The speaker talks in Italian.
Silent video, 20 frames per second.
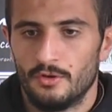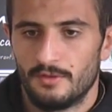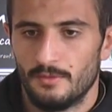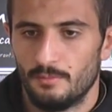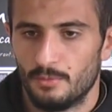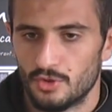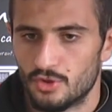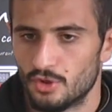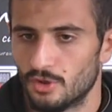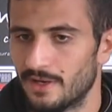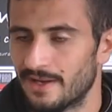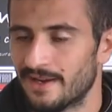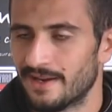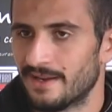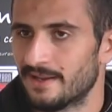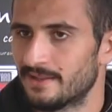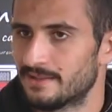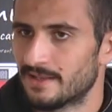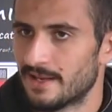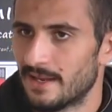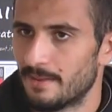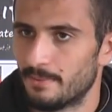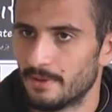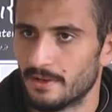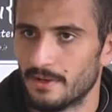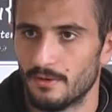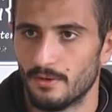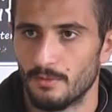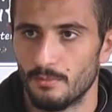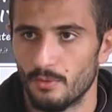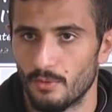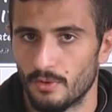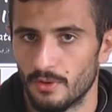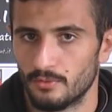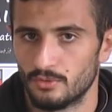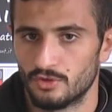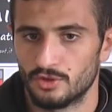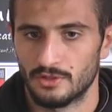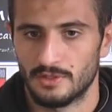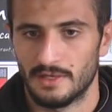si può giocare anche a 3 perché comunque è
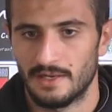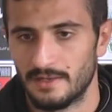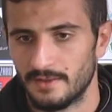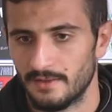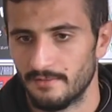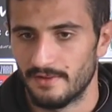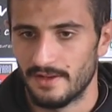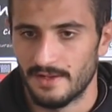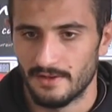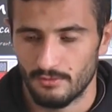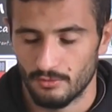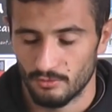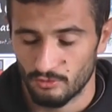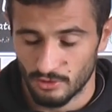un centrale diverso,